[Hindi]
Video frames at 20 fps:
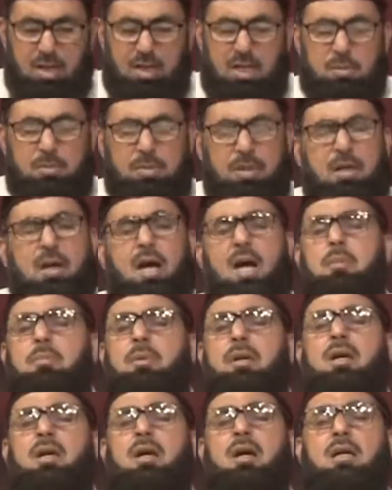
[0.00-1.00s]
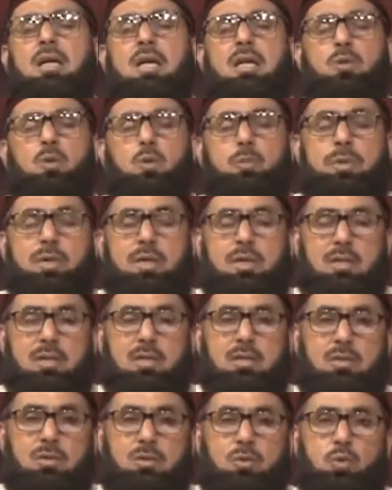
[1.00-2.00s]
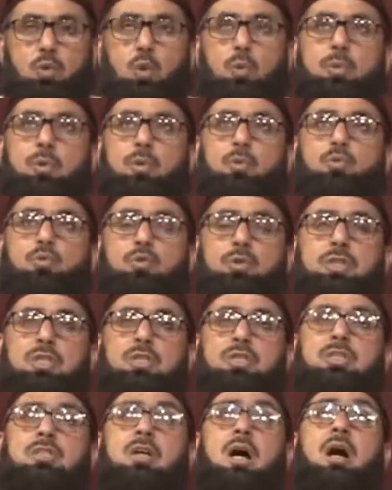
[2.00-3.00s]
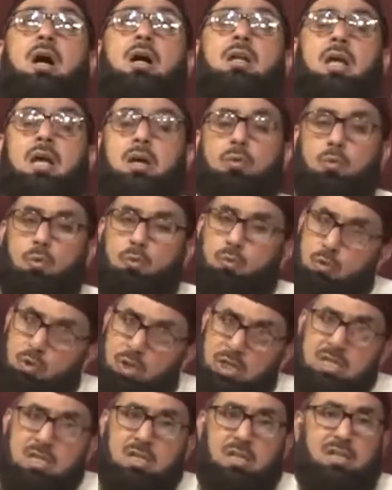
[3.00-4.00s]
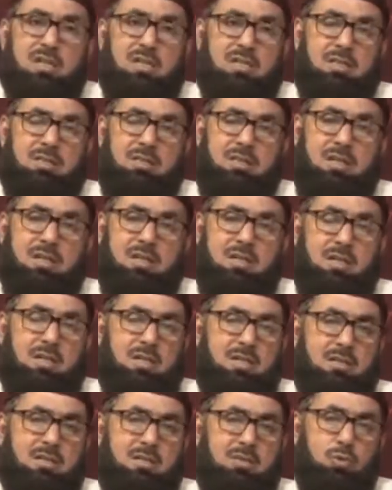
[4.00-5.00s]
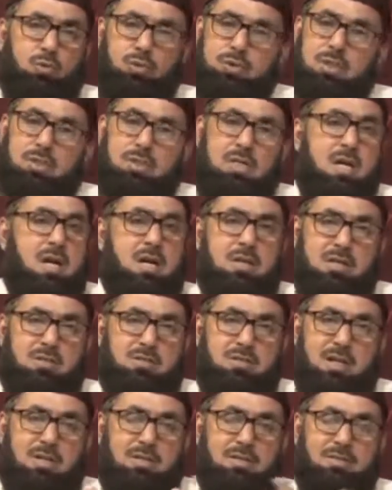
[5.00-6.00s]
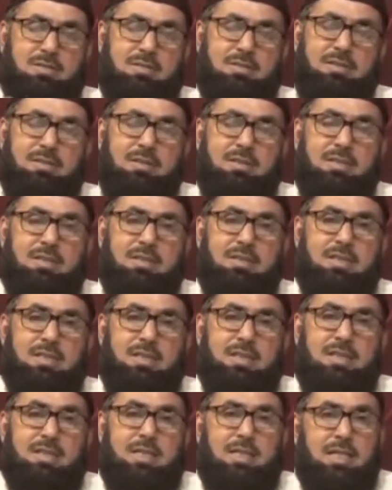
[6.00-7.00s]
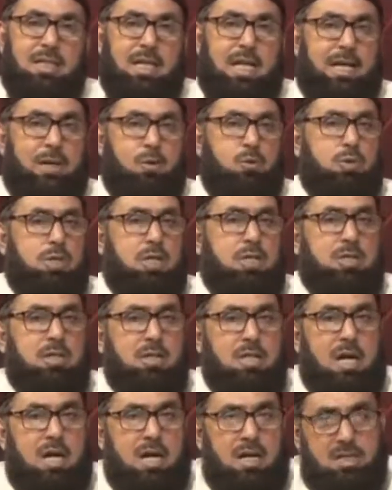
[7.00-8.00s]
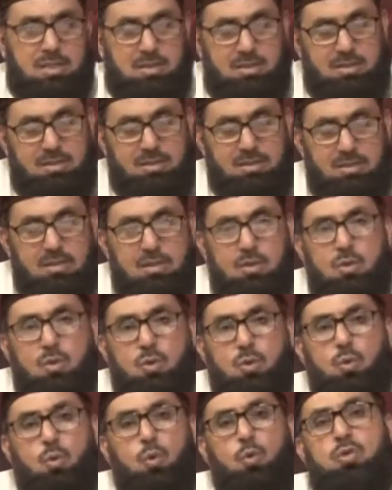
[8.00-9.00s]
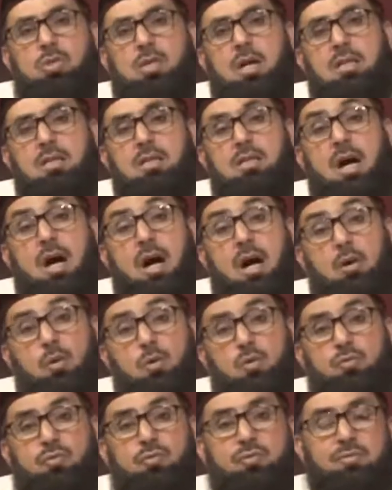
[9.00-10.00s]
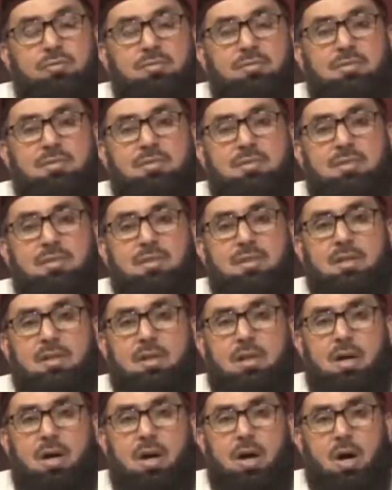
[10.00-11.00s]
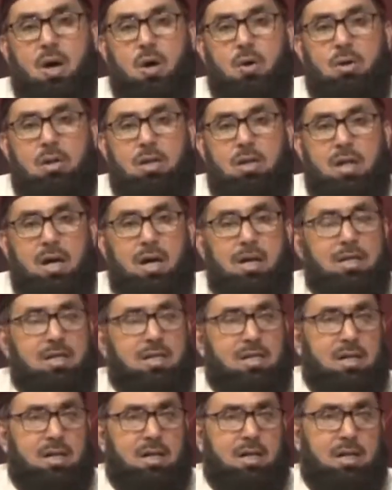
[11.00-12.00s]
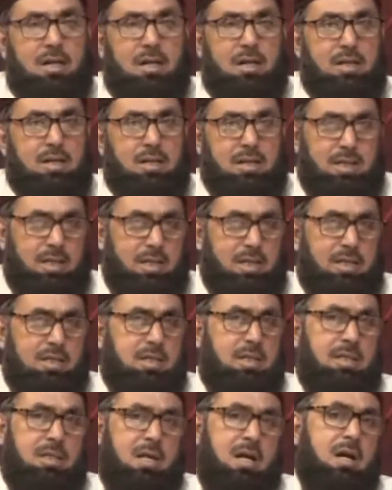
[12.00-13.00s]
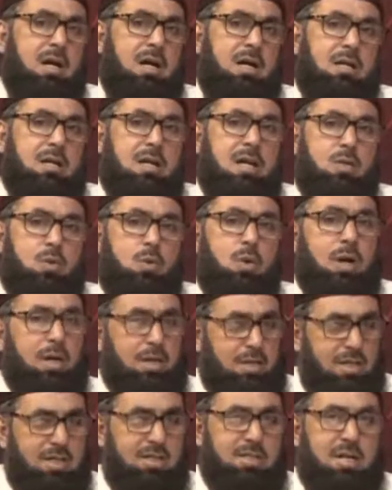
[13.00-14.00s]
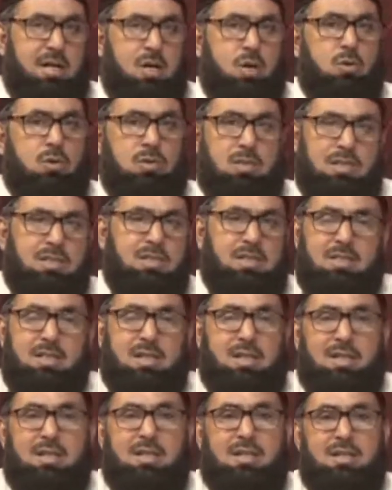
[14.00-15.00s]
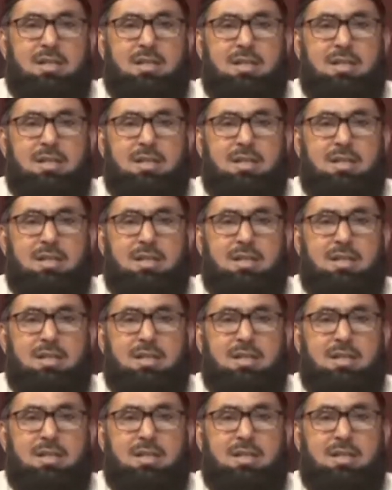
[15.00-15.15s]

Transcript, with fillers: आलम गैब की हकीकतों में जो भी उसकी शान है वो वही हकीकत है उसकी शायान शान लेकिन उसकी शनाख्त उसका तारफ़ और ला इलाहा इल्लल्लाह का जो अकीदा और नज़रिया है